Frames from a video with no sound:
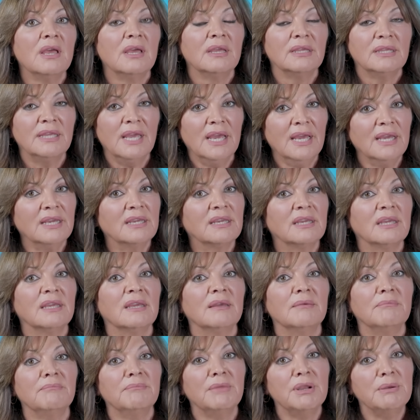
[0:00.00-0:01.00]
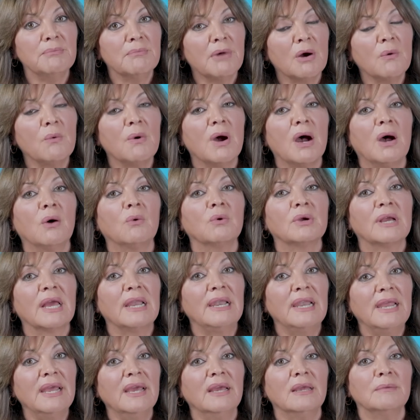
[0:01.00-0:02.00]
يحكي من موقعه
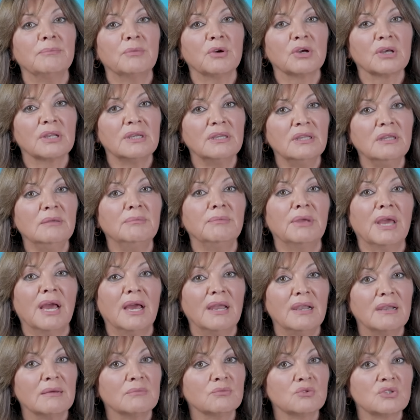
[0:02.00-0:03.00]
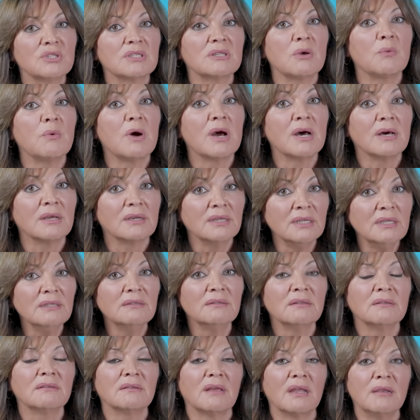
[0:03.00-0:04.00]
كلاعب اقليمي على مستوى
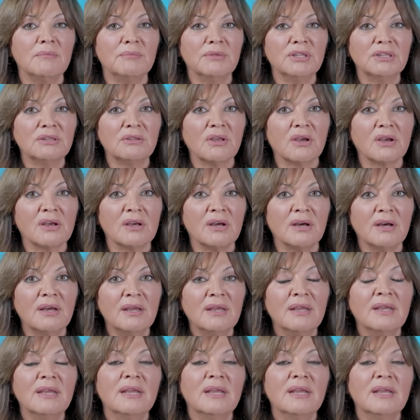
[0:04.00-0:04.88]
خريطه المنطقه